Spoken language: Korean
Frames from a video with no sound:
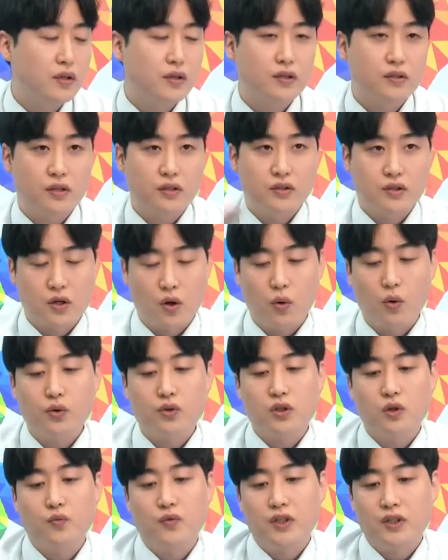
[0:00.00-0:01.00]
그래서
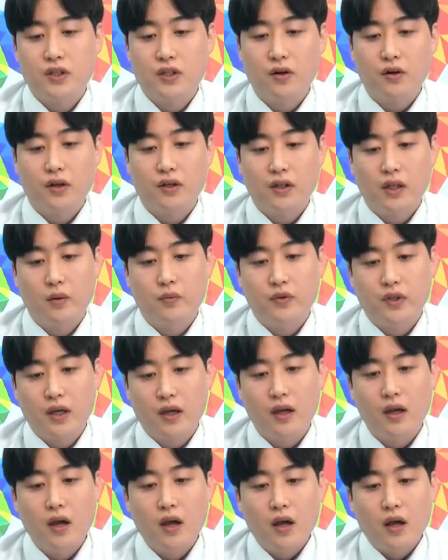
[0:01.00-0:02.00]
정고점 위치였기
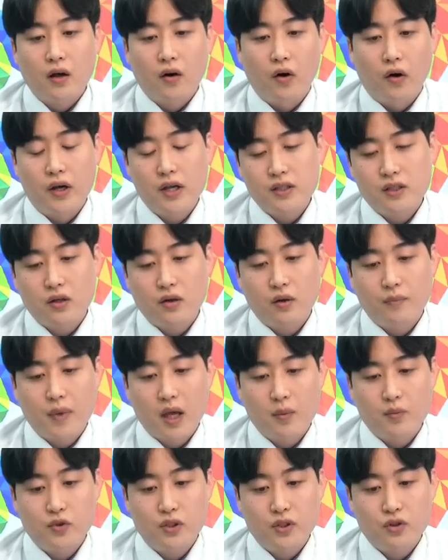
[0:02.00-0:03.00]
때문에 거기서
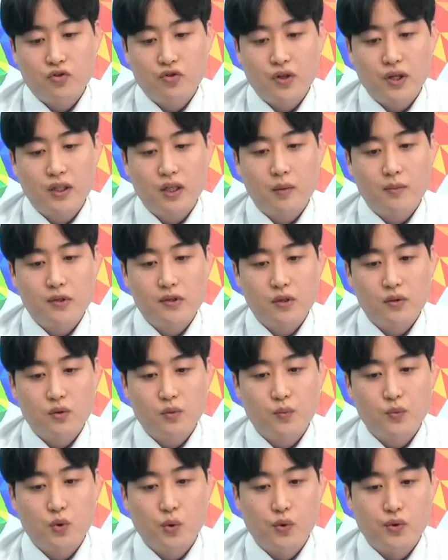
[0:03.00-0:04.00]
매물이 출회되면서
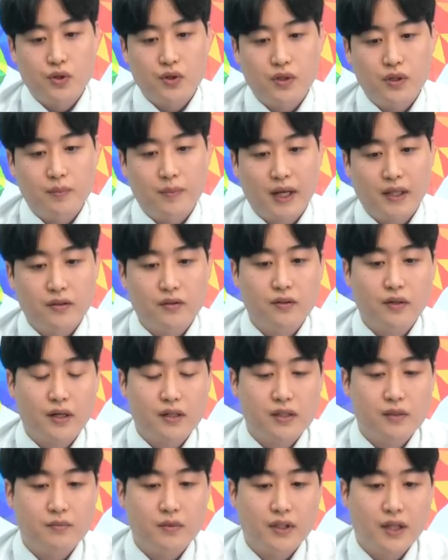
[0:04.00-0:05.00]
좀 조정을 받은 것
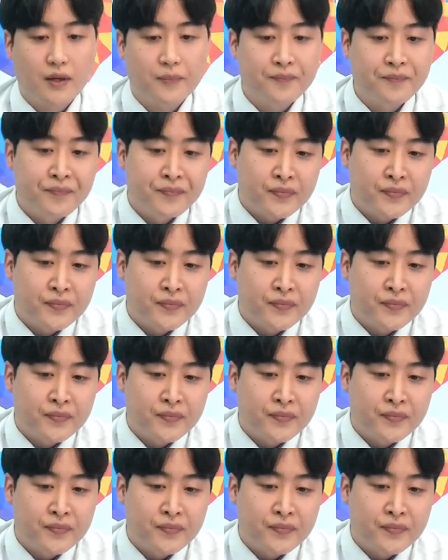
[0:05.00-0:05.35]
같습니다.